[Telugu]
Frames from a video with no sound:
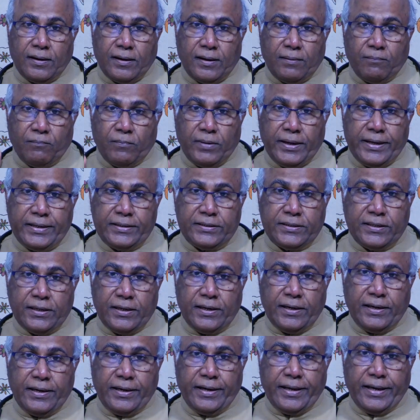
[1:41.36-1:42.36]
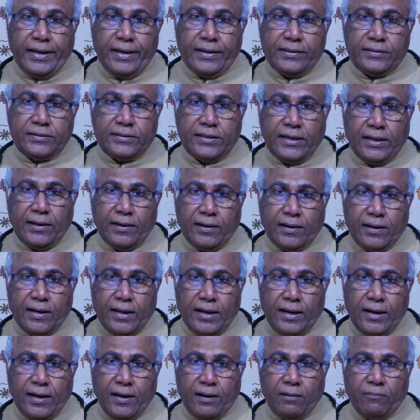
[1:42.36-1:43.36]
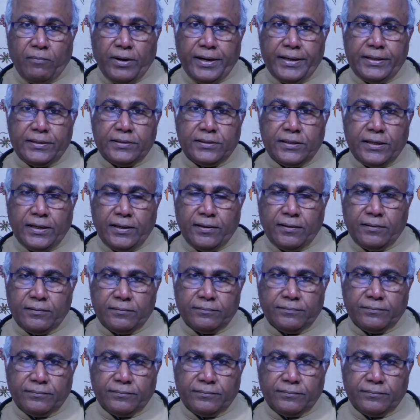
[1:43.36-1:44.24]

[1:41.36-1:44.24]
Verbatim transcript: ఆ మైసిన్ అంటే జంటా మైసిన్